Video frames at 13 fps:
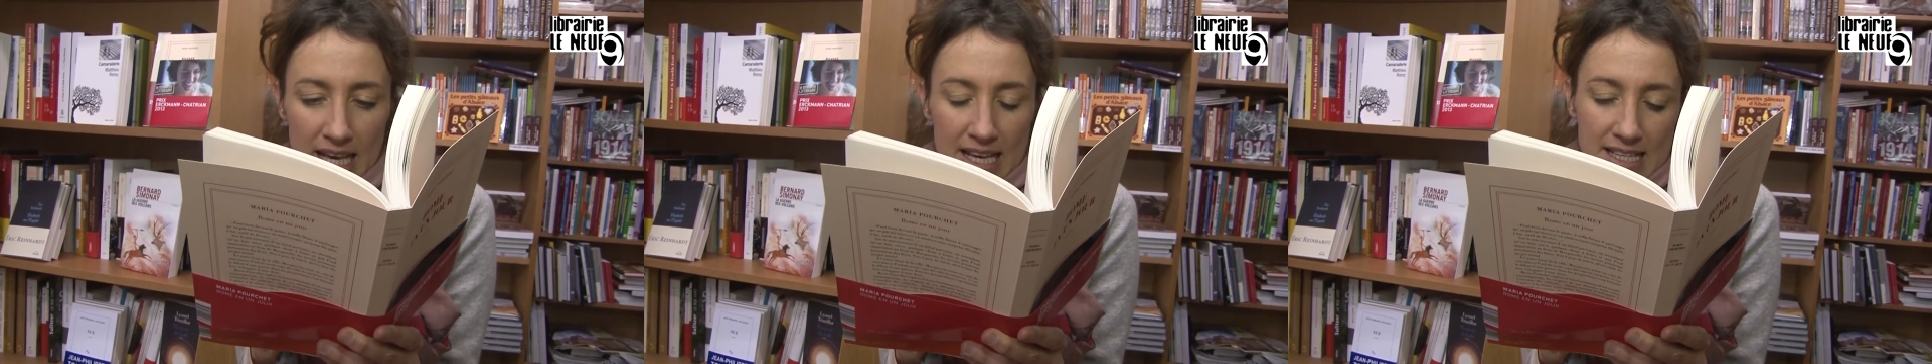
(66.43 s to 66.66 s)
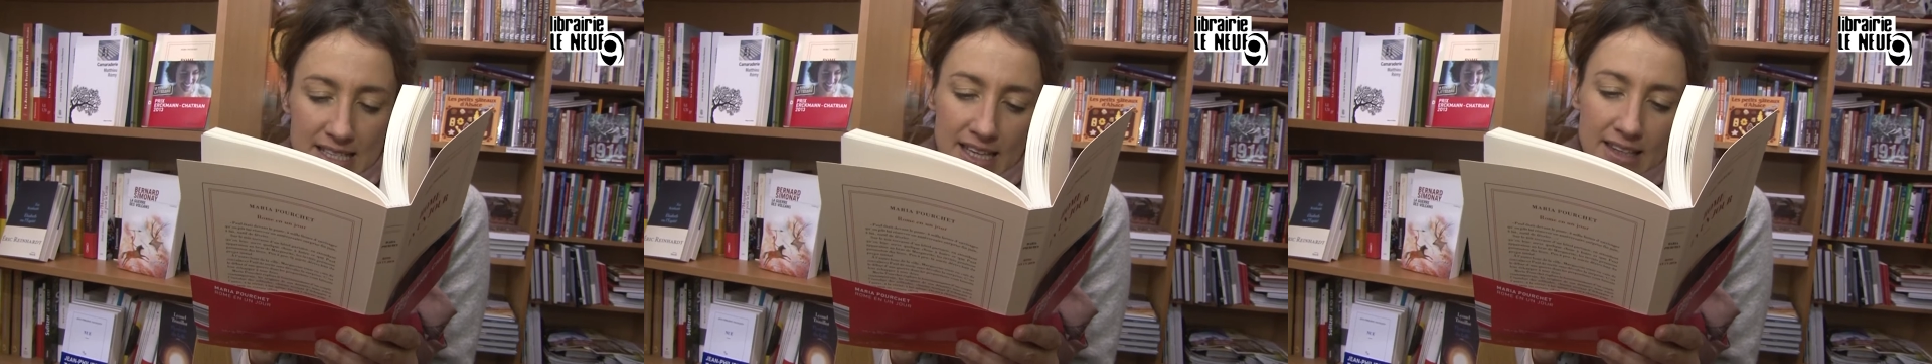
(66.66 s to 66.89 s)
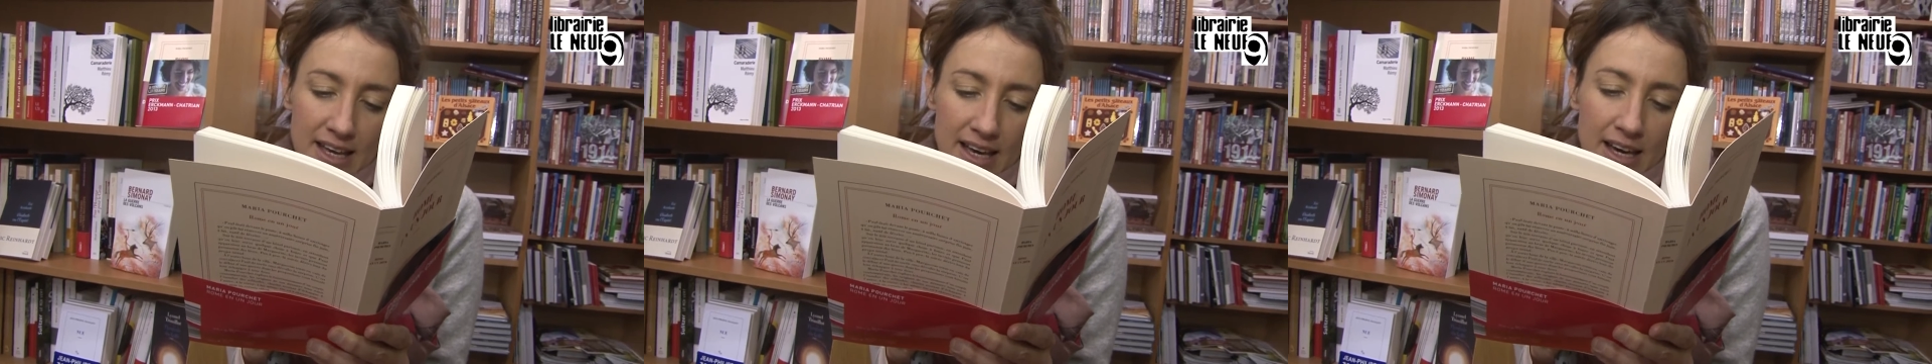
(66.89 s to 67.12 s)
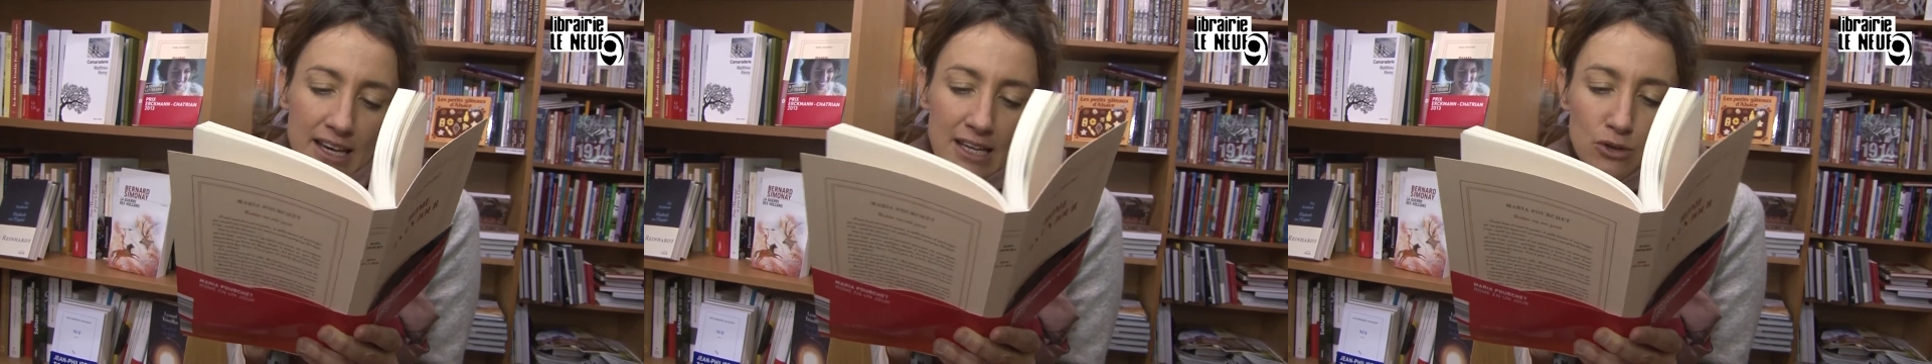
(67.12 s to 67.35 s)
Certains
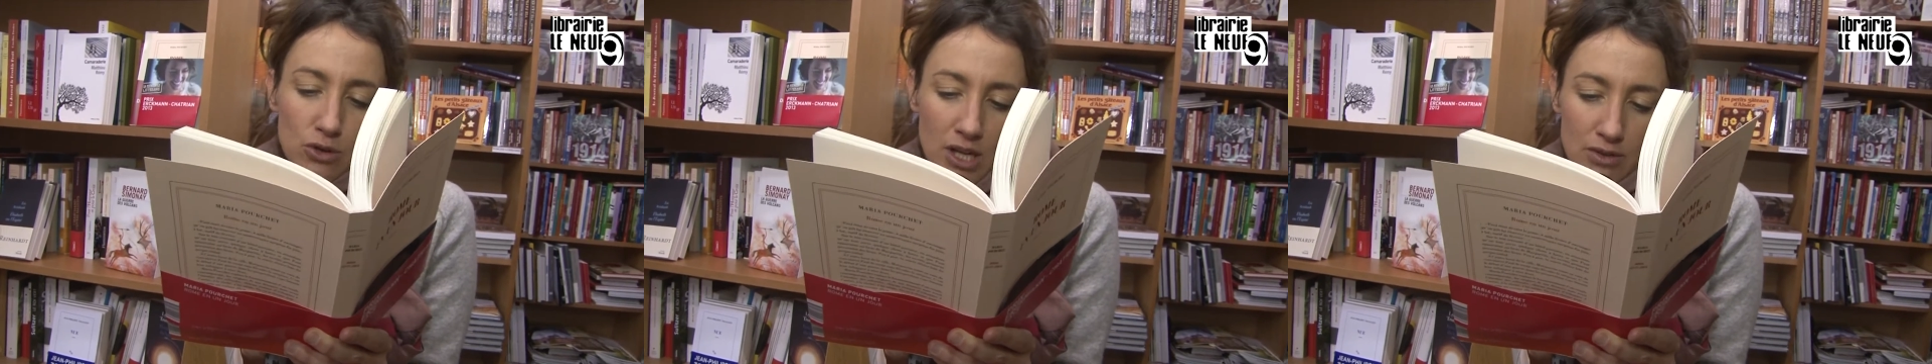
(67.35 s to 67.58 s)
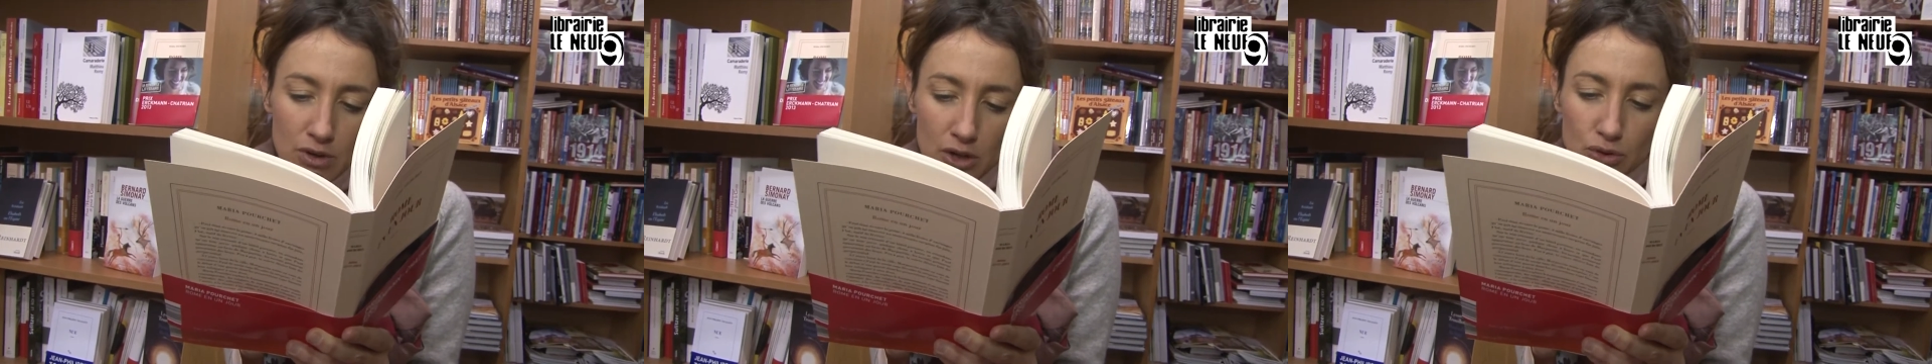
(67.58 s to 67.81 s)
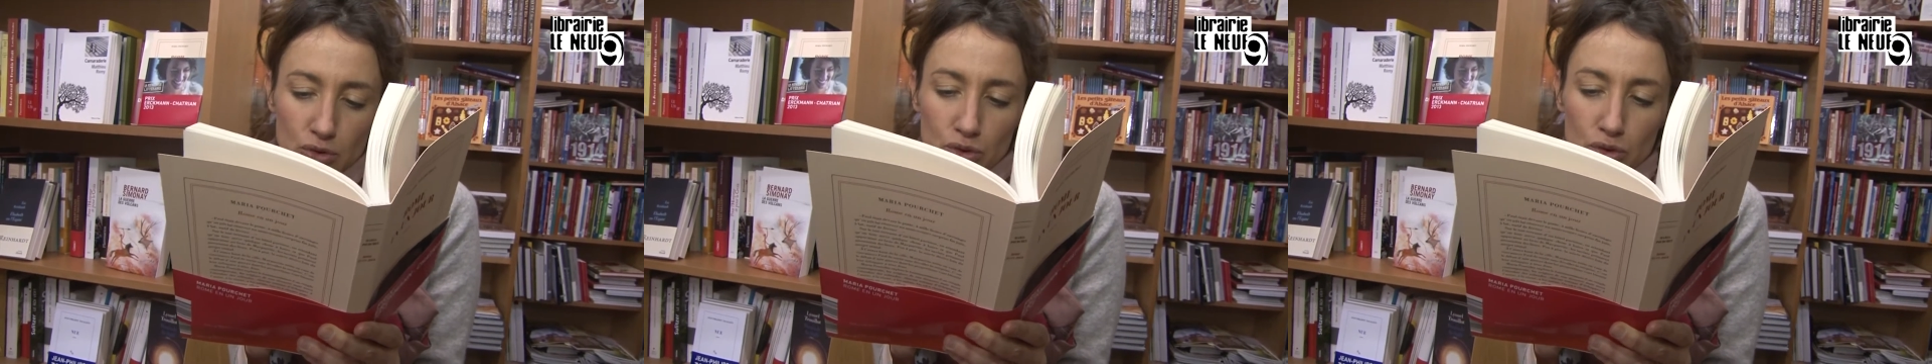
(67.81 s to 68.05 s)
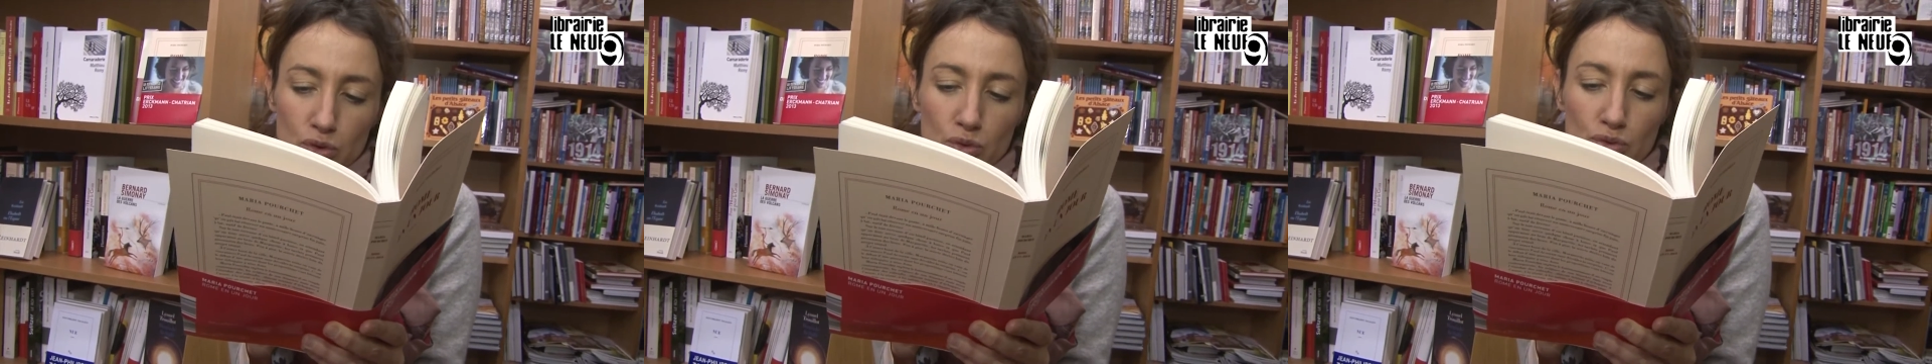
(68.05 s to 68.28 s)
râlaient de ne l'avoir
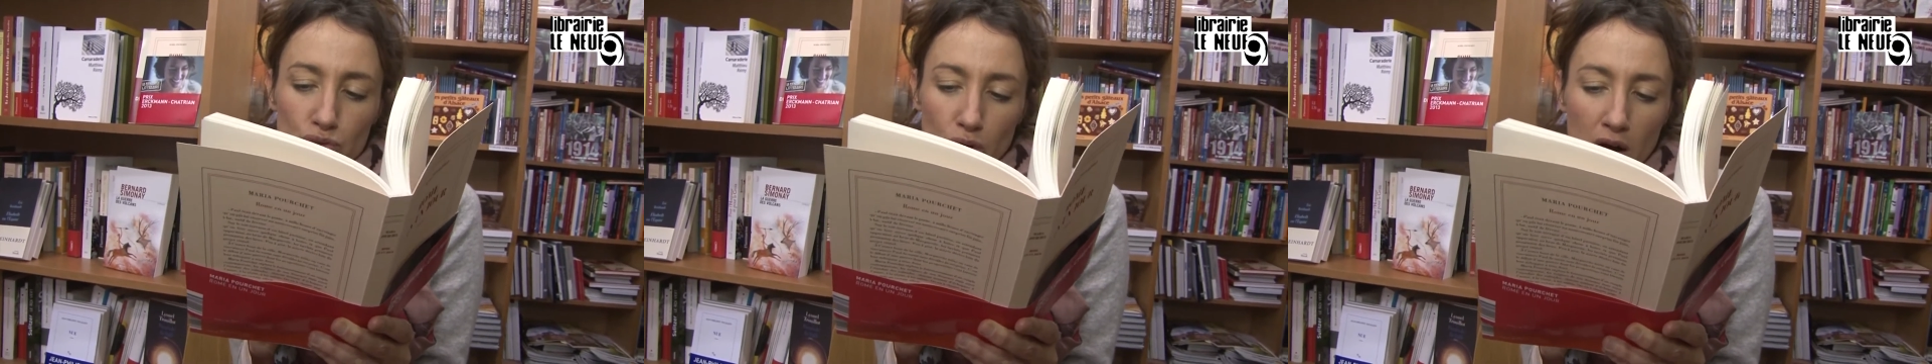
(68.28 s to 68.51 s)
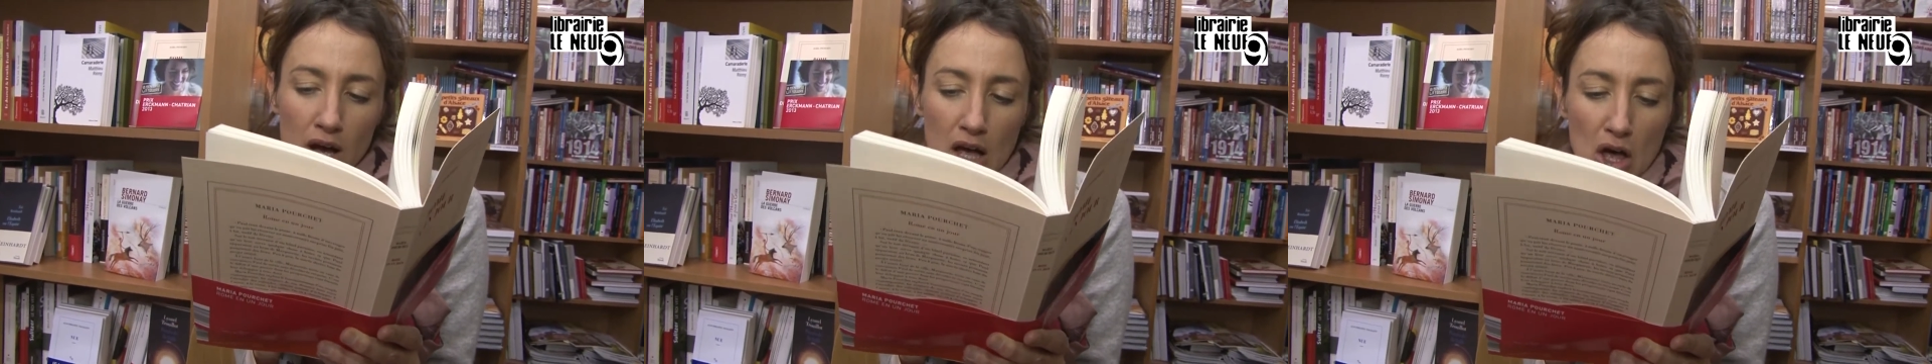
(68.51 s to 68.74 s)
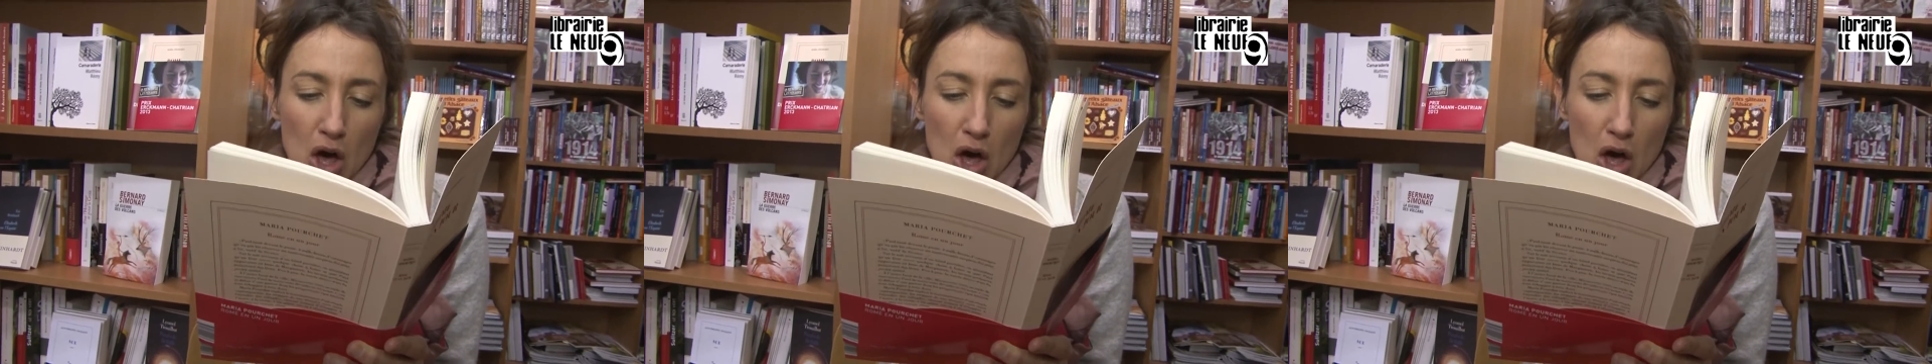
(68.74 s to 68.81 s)
tenu qu'une fois,